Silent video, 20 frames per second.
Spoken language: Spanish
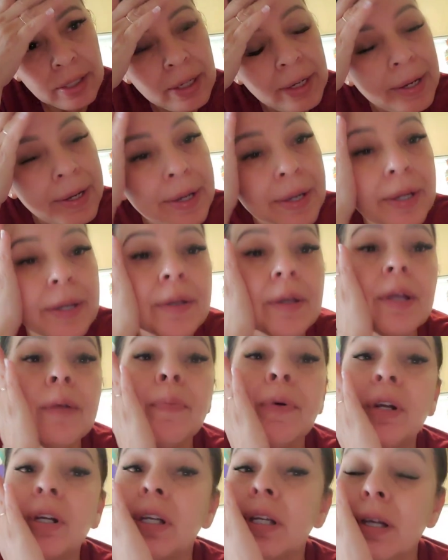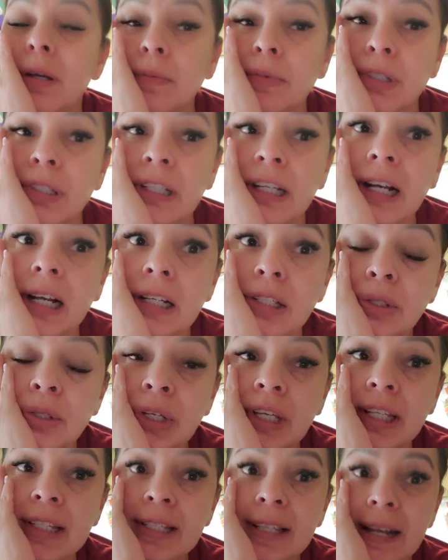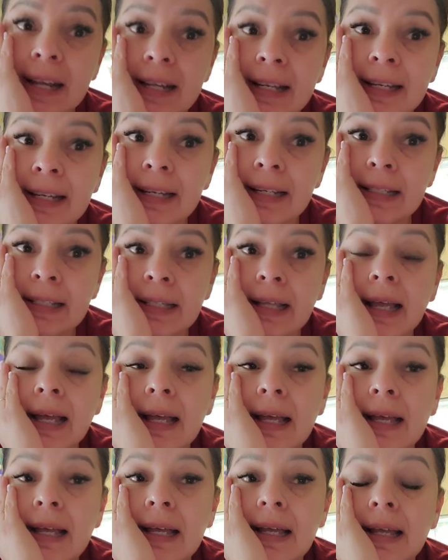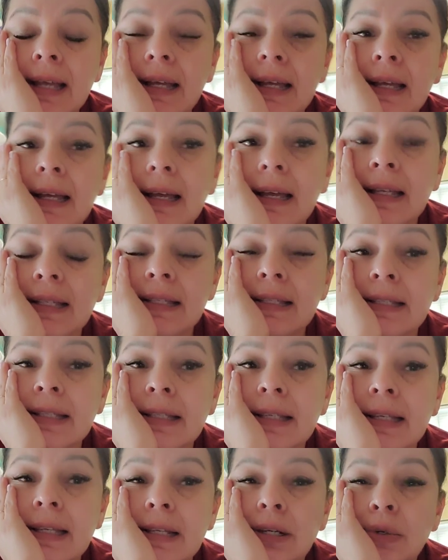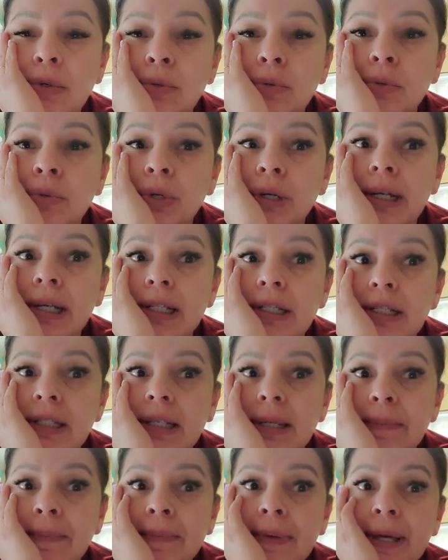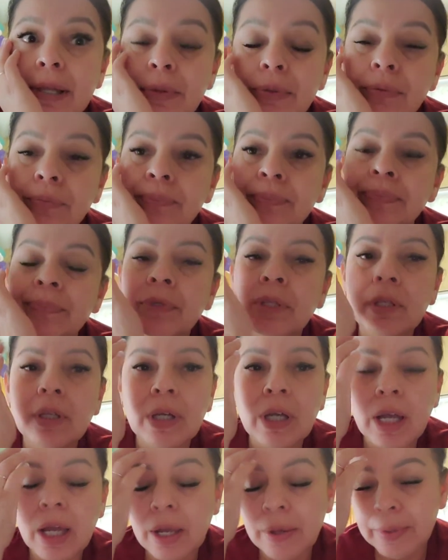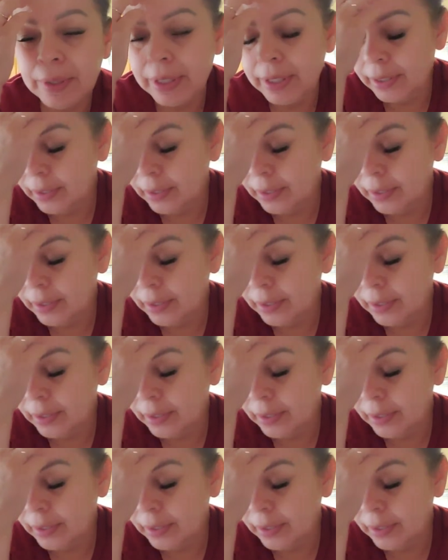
Hey, porque vamos a ir a la ciudad de Salinas a hacer un estimado. A ver,